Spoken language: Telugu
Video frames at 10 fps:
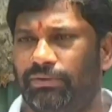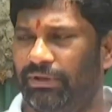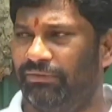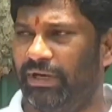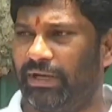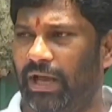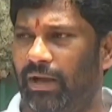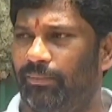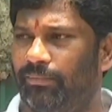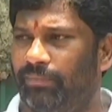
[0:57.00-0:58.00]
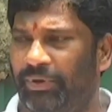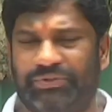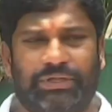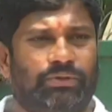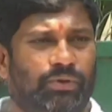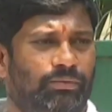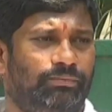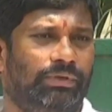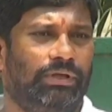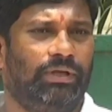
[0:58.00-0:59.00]
డెఫినెట్గా భవిష్యత్తులో
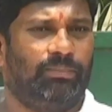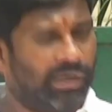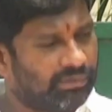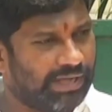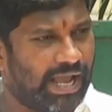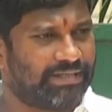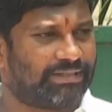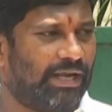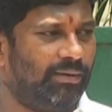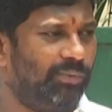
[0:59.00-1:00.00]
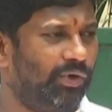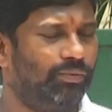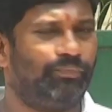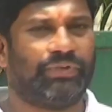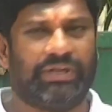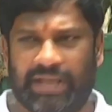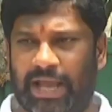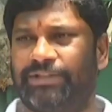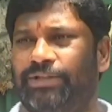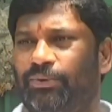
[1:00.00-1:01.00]
మాకు న్యాయస్థానంలో
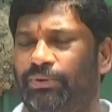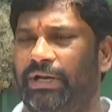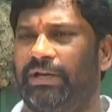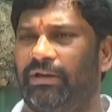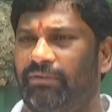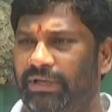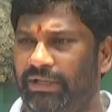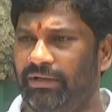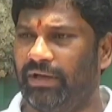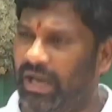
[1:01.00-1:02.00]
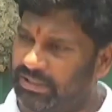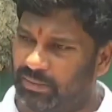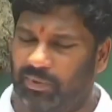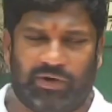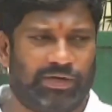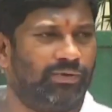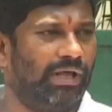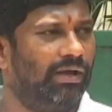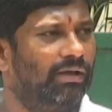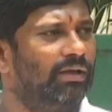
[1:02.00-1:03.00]
న్యాయం అనేటటువంటి ఆశాభావాన్ని
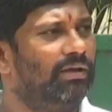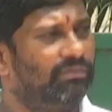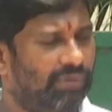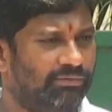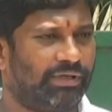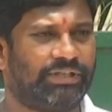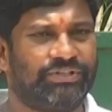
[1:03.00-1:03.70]
కూడా వారు వ్యక్తం